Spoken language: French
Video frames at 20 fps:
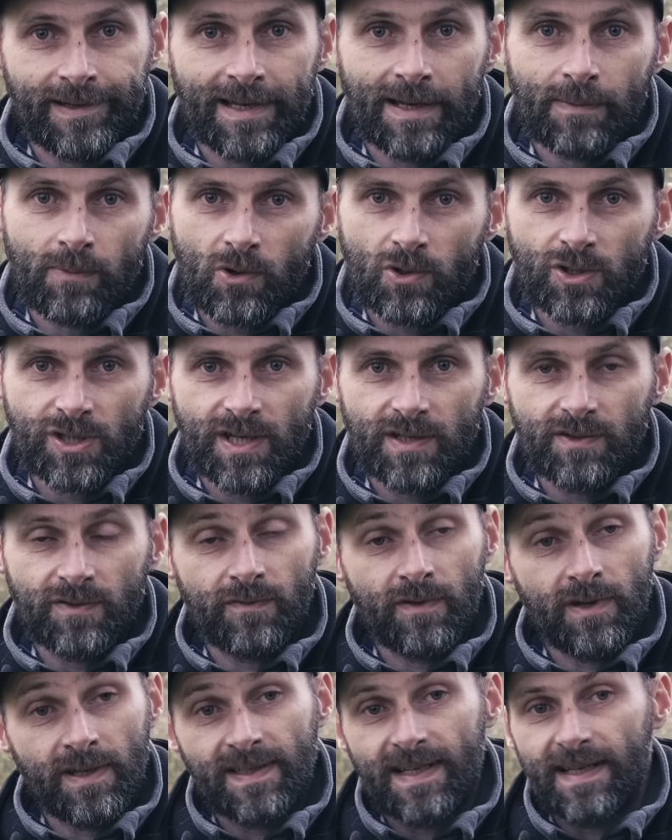les brochets,
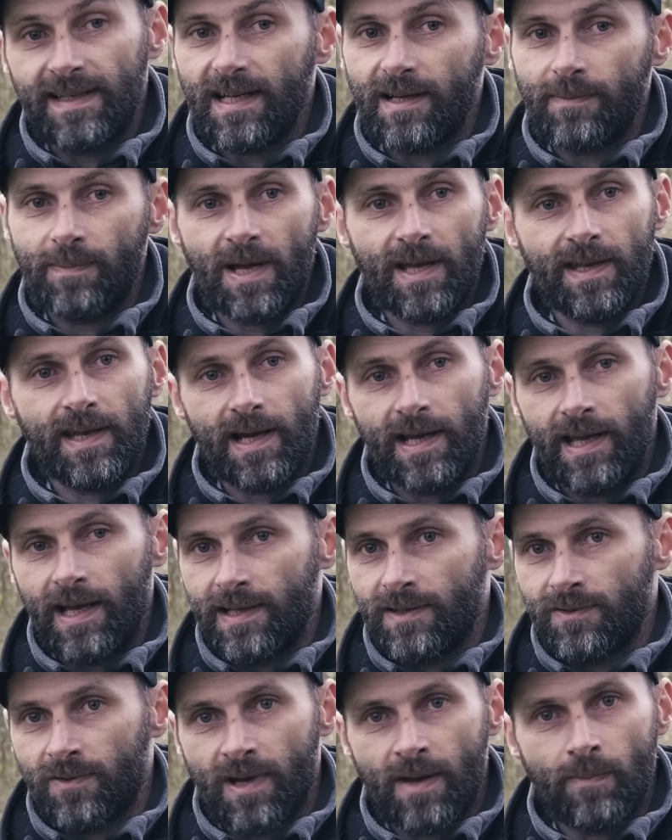souvent, ils attaquent par derrière,
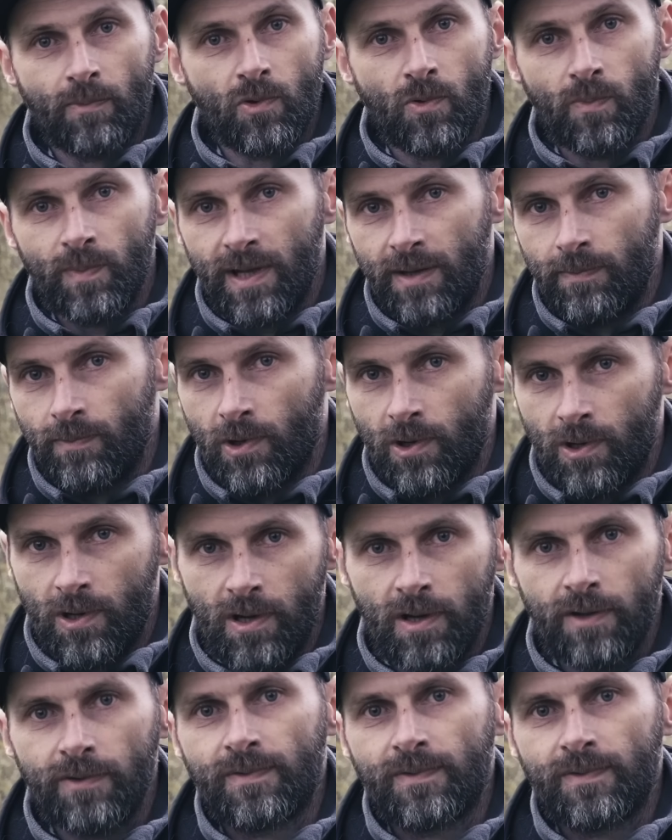ils engamment complètement le leurre.